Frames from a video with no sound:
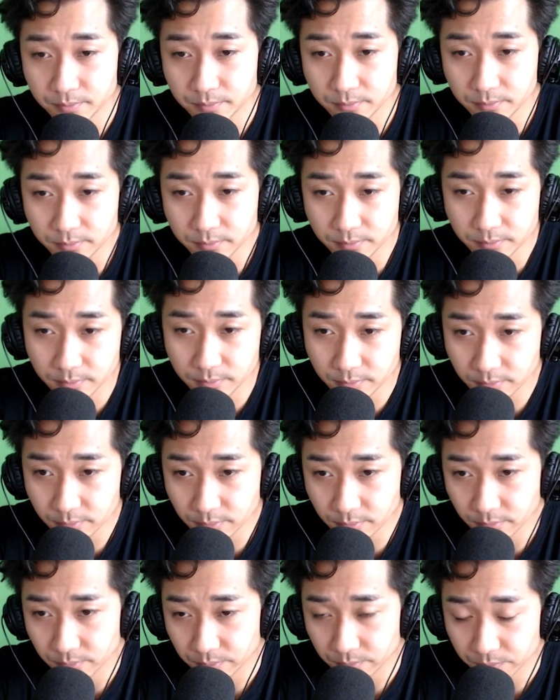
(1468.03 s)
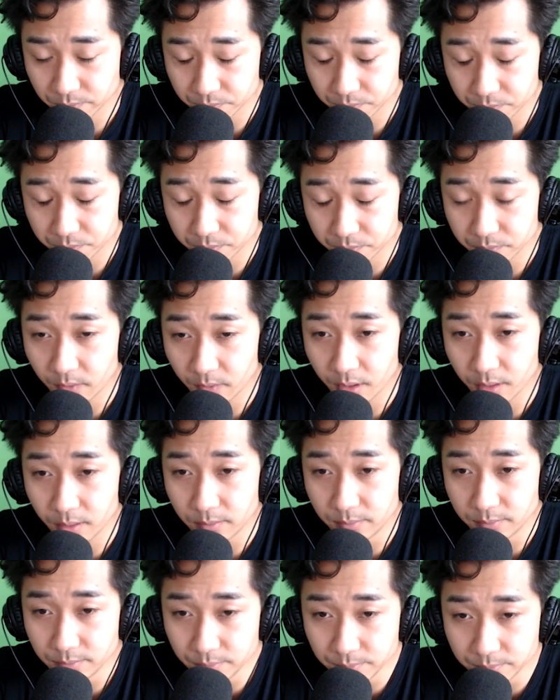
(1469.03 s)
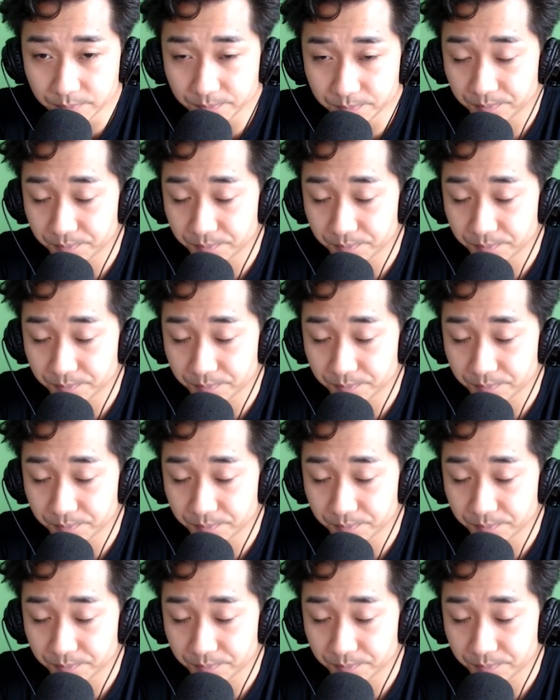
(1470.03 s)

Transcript: để biến bức thư nào thành phi đao cả,